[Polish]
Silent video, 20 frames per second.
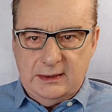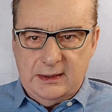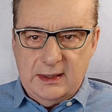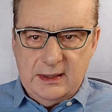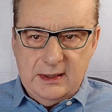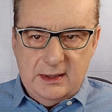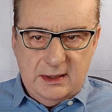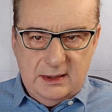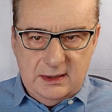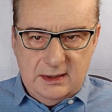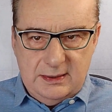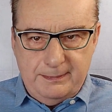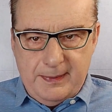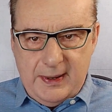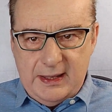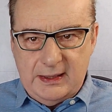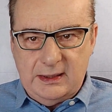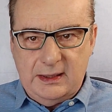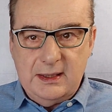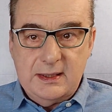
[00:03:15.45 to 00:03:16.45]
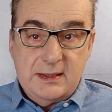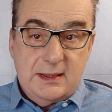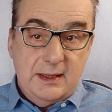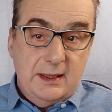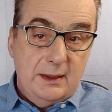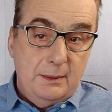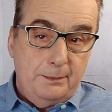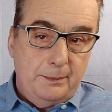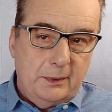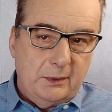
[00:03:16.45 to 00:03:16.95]
Te spadki
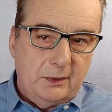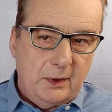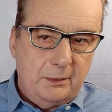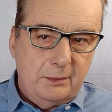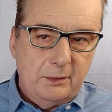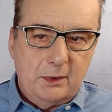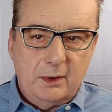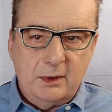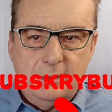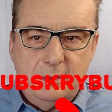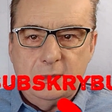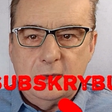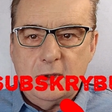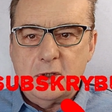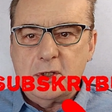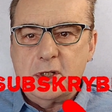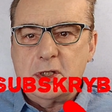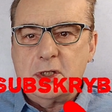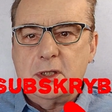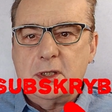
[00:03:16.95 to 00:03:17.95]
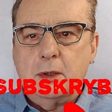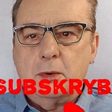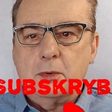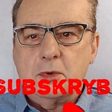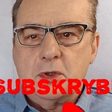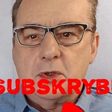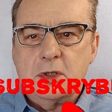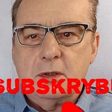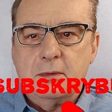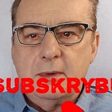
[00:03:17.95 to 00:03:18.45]
cen podobno im troszeczkę
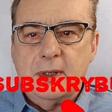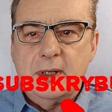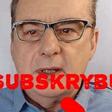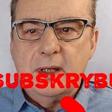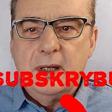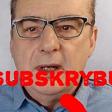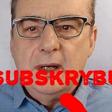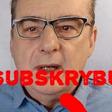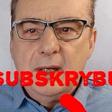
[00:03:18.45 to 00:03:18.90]
ruszyły